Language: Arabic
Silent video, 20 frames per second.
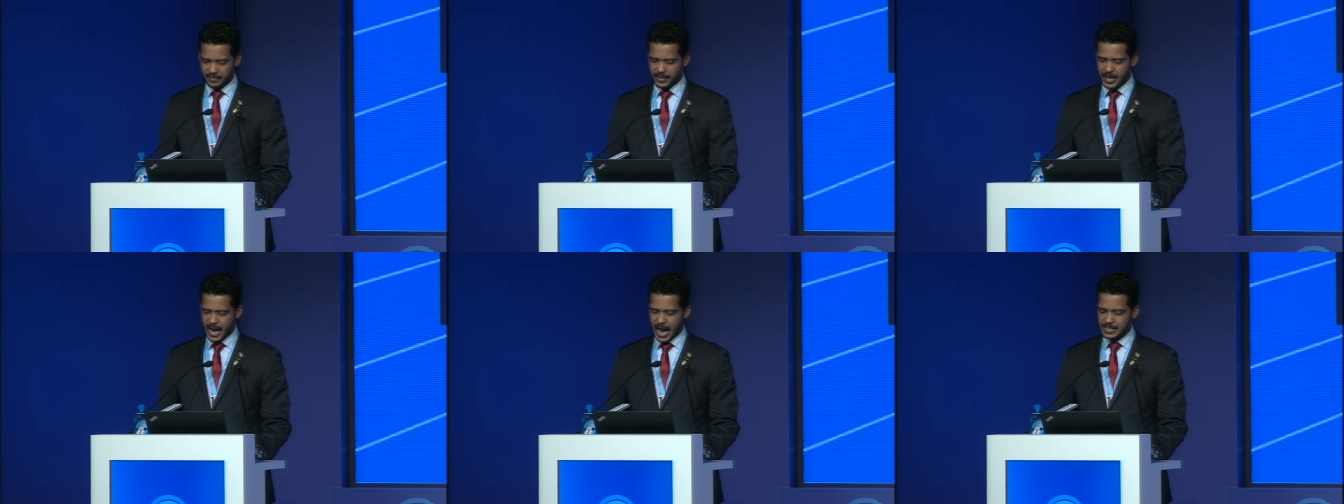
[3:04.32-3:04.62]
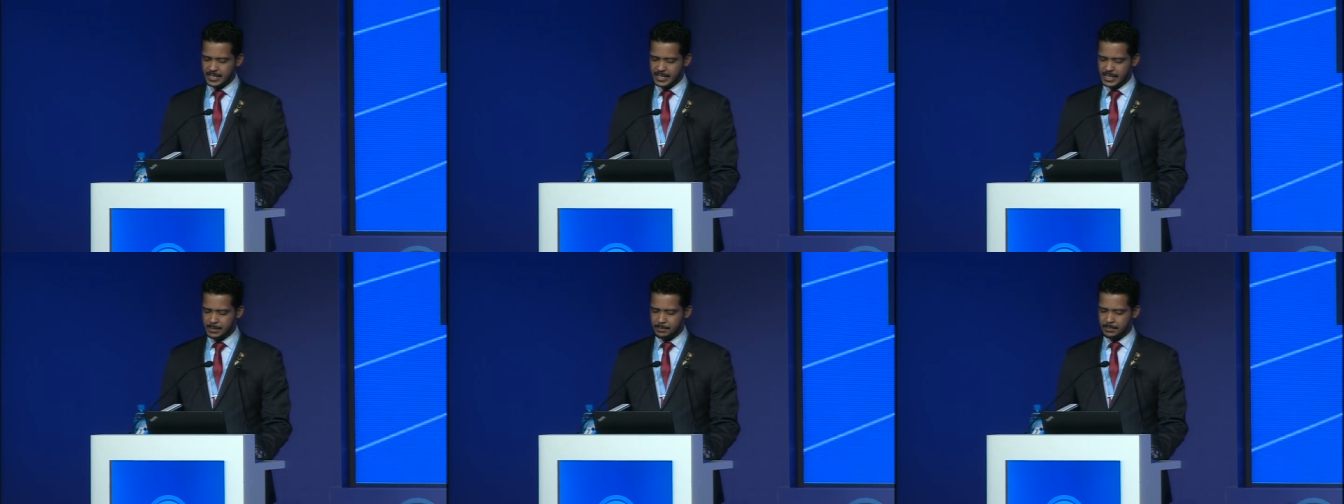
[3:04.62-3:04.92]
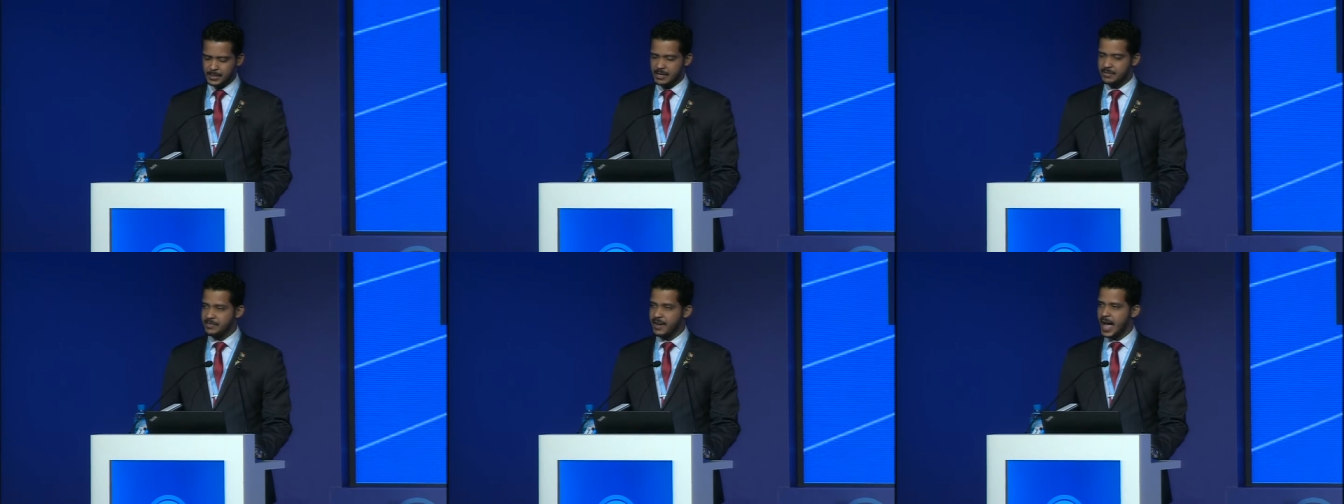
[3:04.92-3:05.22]
العديد
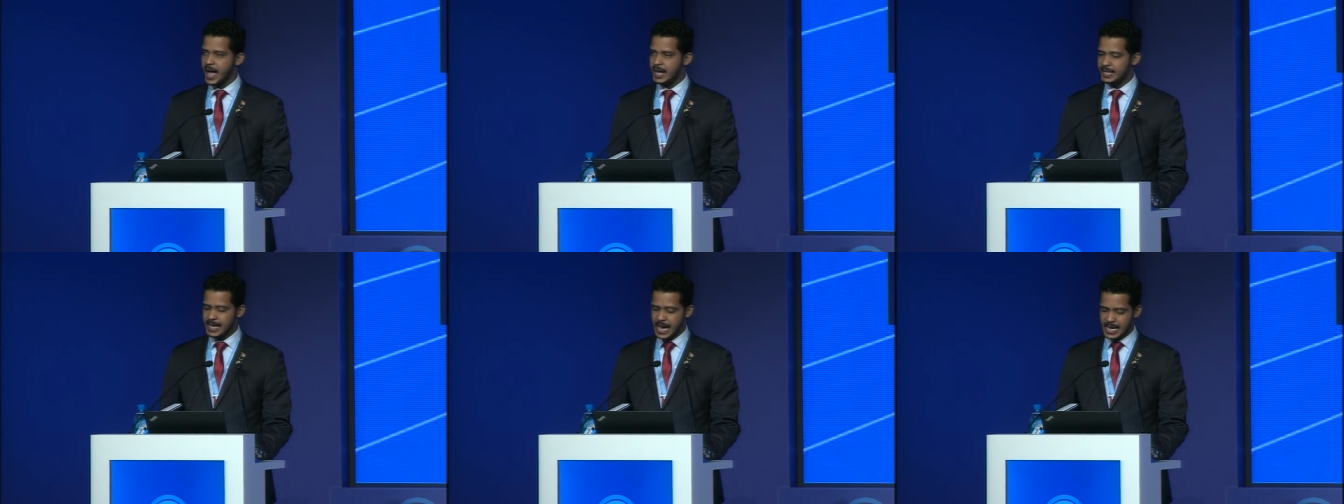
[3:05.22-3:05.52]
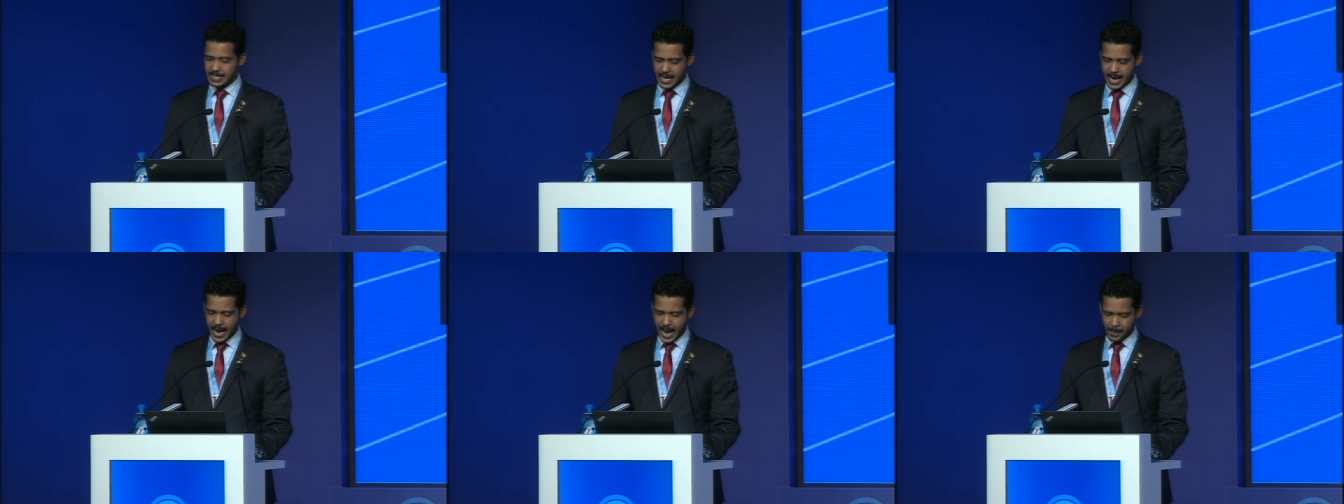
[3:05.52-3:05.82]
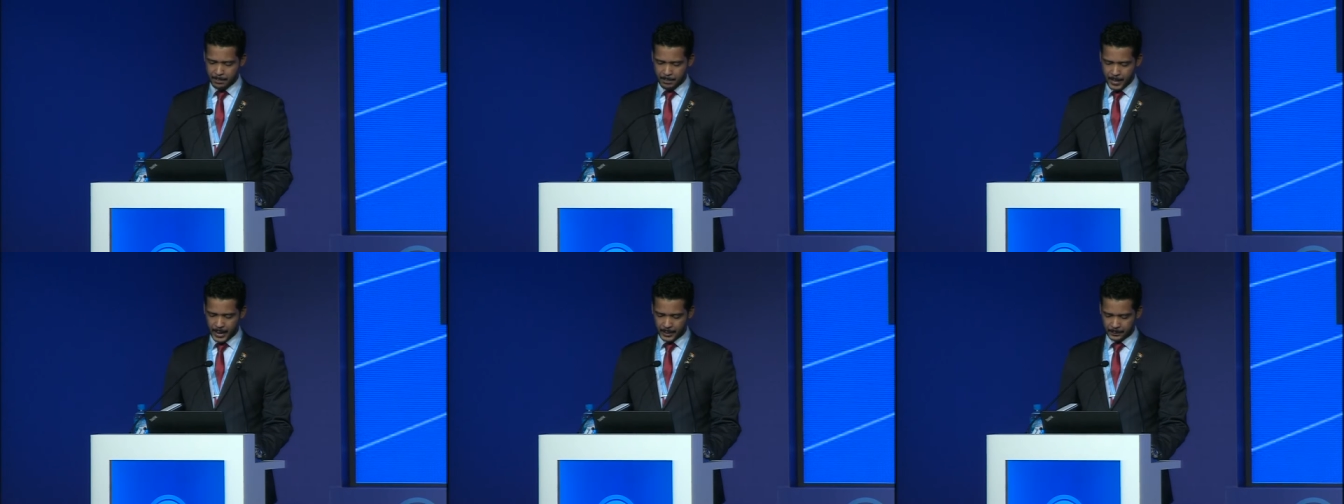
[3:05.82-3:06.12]
من الفعاليات
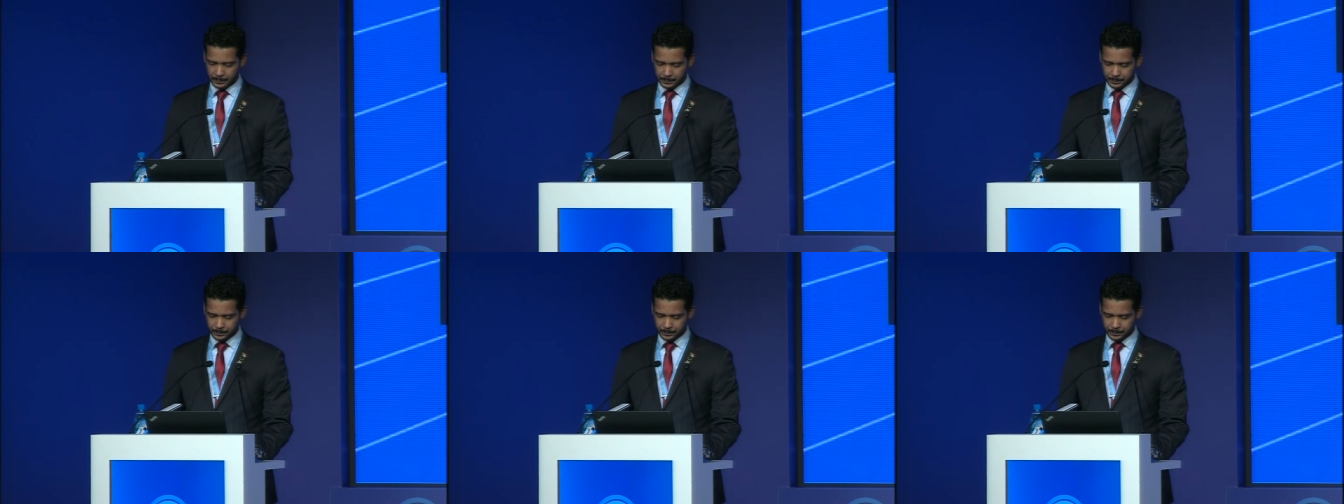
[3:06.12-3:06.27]
الهامة